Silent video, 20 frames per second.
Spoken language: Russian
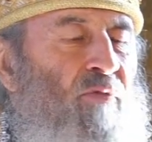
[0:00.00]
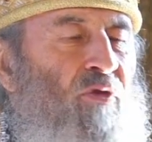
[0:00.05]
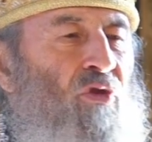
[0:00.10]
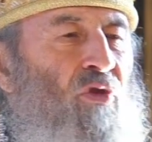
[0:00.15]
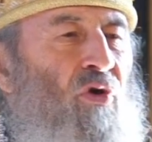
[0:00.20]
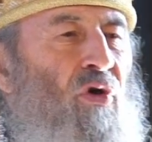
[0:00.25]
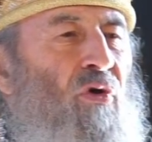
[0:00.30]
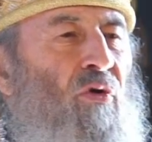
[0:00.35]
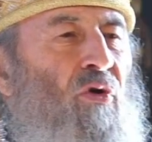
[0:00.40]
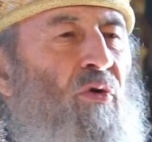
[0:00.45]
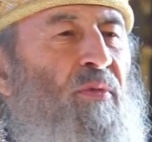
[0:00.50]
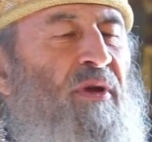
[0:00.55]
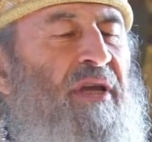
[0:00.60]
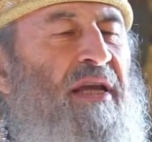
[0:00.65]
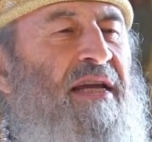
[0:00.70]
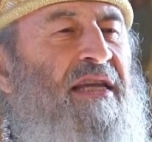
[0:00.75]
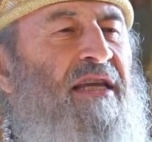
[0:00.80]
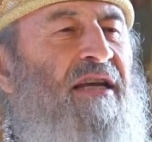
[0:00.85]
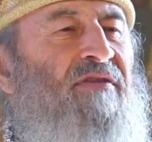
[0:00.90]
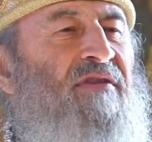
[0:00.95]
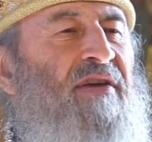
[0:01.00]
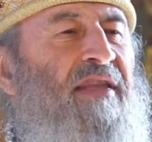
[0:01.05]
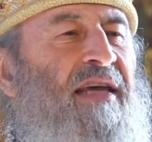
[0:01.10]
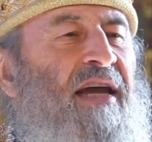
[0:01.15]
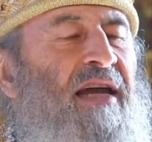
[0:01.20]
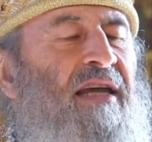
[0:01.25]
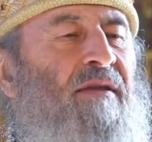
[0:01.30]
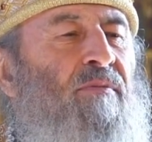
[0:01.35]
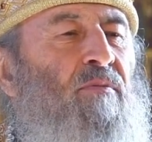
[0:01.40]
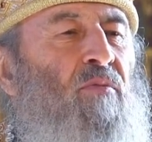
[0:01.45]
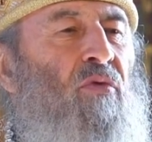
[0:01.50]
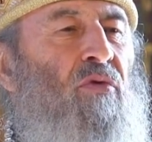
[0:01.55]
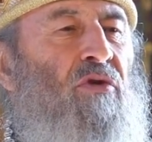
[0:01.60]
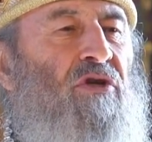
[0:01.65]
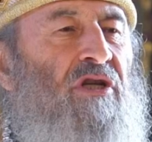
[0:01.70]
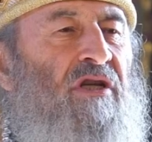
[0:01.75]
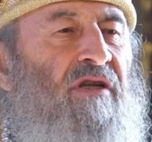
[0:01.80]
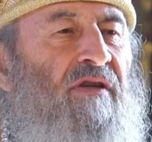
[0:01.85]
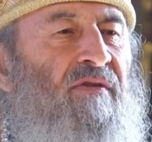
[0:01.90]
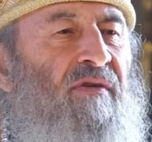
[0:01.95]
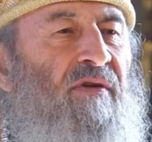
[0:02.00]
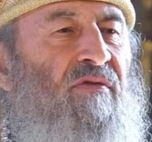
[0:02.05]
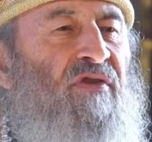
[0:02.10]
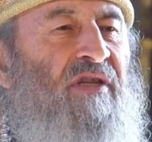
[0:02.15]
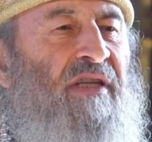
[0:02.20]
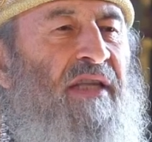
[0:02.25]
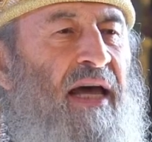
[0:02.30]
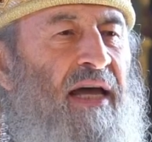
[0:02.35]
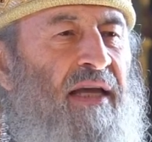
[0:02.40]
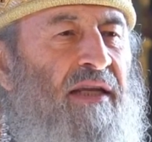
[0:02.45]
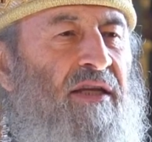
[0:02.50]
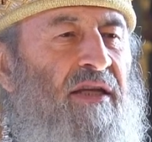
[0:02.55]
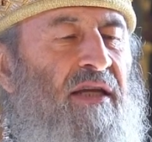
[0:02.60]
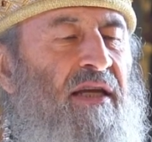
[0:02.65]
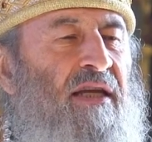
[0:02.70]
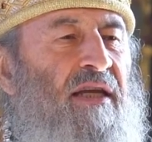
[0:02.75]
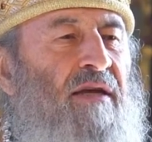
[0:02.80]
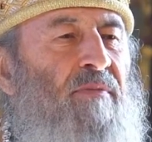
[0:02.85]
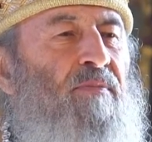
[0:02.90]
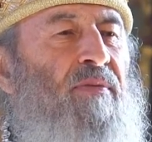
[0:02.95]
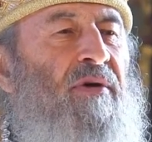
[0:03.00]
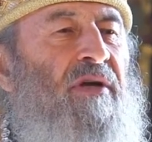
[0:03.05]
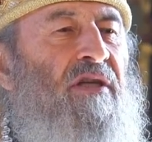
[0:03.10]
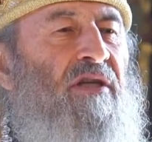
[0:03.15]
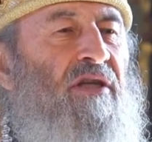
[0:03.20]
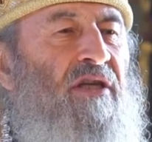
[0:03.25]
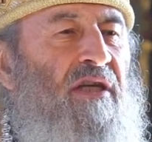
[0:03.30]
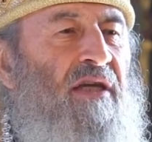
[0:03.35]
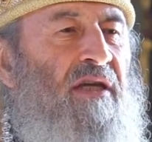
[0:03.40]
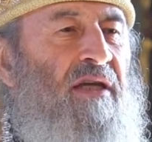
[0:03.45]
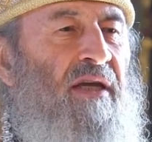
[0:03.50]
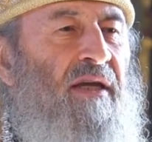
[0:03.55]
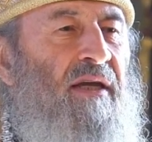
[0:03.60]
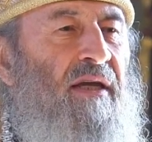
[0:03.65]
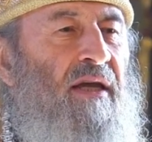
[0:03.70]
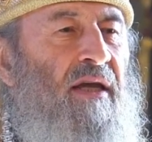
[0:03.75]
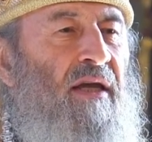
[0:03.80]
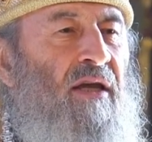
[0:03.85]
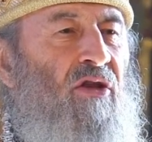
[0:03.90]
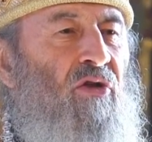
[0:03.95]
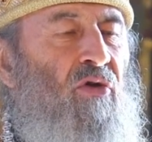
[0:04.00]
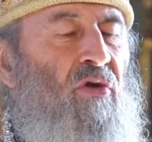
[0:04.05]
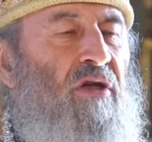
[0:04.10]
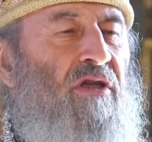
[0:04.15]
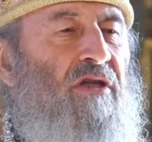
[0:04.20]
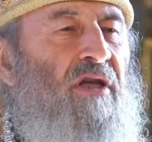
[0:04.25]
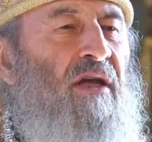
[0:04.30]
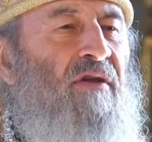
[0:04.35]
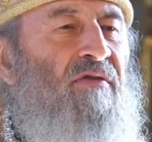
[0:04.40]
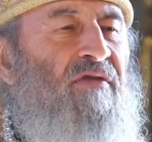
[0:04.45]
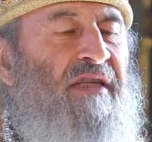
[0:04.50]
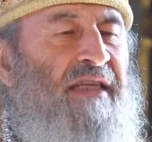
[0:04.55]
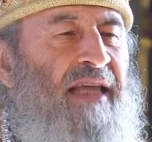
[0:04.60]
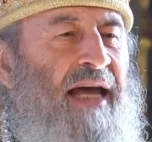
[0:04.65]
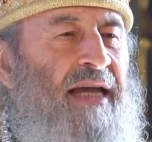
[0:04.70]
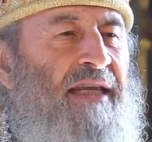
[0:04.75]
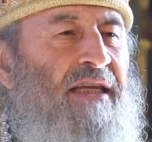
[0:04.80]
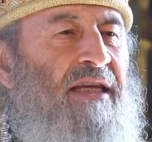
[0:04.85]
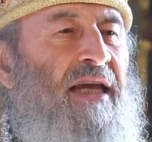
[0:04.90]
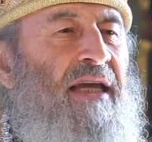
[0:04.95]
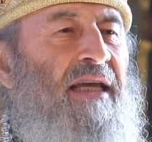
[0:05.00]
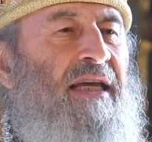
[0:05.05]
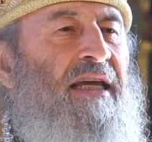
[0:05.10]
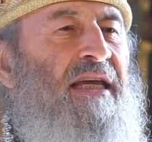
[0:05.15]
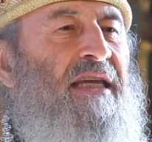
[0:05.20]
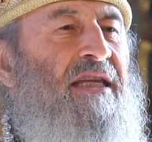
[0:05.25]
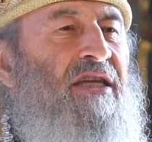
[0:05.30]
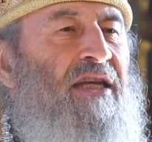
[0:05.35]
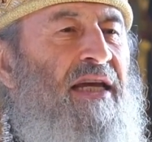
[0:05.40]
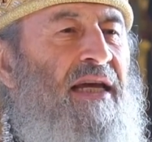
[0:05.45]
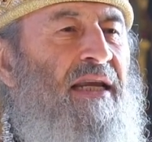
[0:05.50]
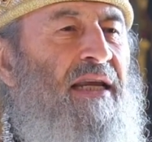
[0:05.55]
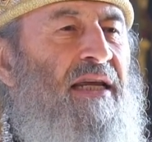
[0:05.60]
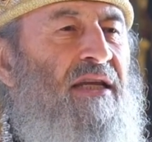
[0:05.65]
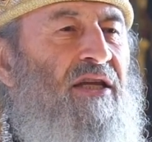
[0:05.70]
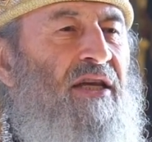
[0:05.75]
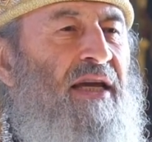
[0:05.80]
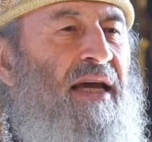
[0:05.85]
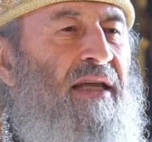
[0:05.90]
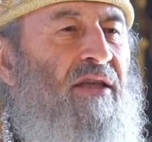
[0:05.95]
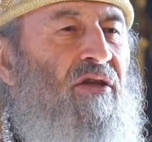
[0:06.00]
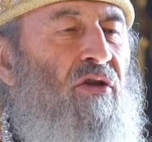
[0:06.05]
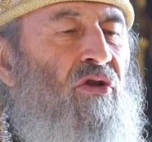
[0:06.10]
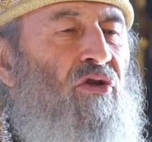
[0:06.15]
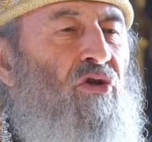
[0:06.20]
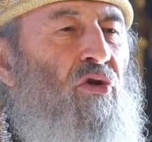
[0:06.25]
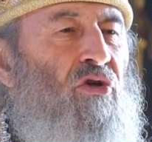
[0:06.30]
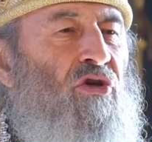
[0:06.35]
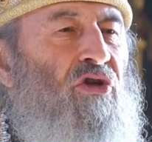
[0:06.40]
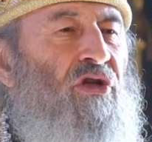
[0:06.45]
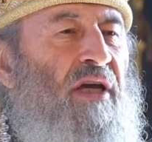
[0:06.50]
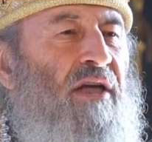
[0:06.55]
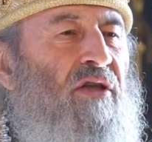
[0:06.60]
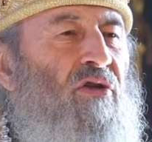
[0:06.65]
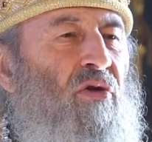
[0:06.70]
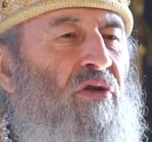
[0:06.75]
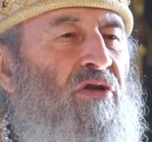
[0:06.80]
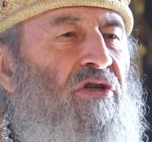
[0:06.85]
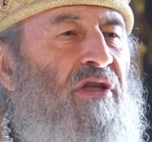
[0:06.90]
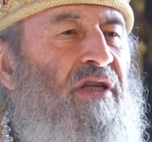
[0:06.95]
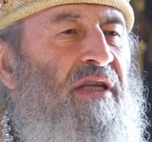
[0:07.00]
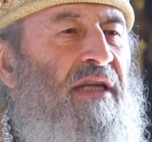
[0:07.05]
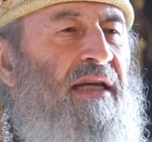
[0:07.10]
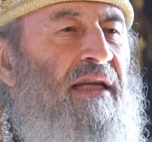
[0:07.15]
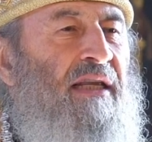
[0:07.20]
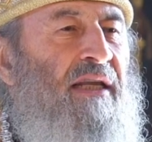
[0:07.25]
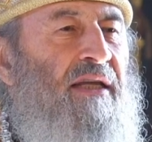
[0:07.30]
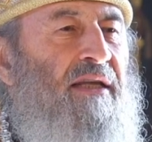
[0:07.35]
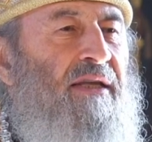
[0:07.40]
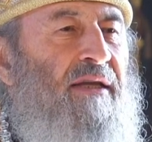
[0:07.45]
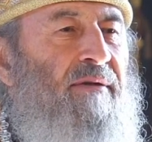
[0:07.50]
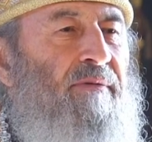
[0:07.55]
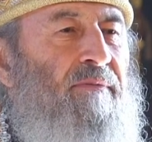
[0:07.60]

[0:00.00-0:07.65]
но у меня не хватает мужества встать и пойти. То есть встать и делать это, то, что я должен делать.